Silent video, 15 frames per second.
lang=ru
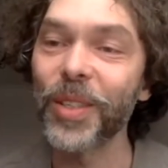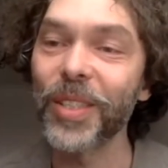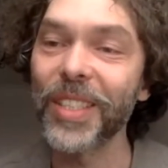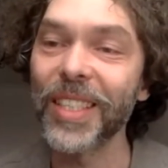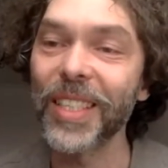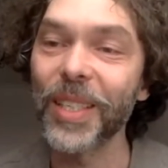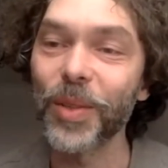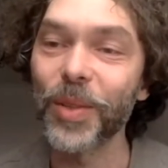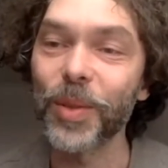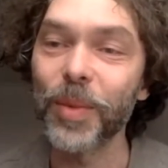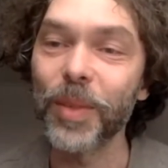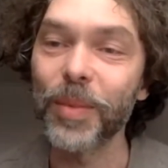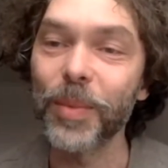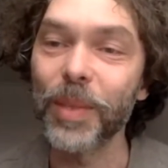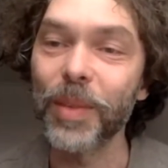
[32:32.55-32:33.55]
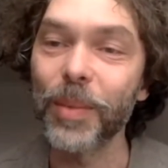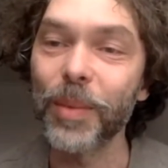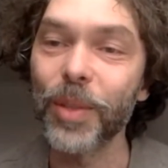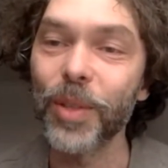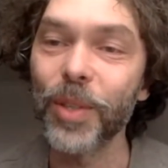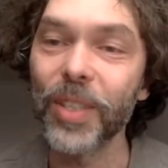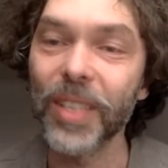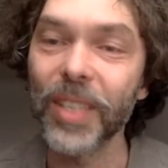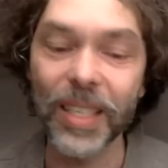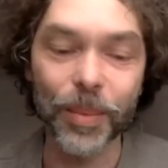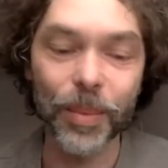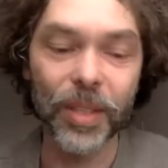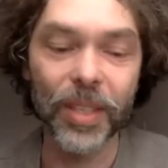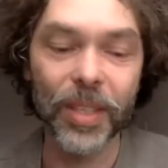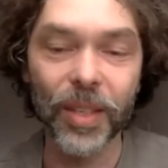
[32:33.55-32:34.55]
ссылку, мы вам еще
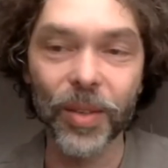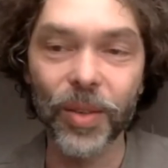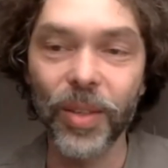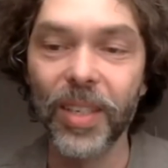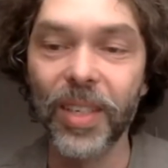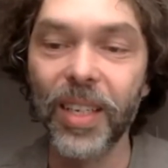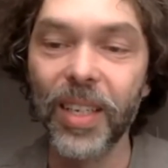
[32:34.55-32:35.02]
скинем ссылку.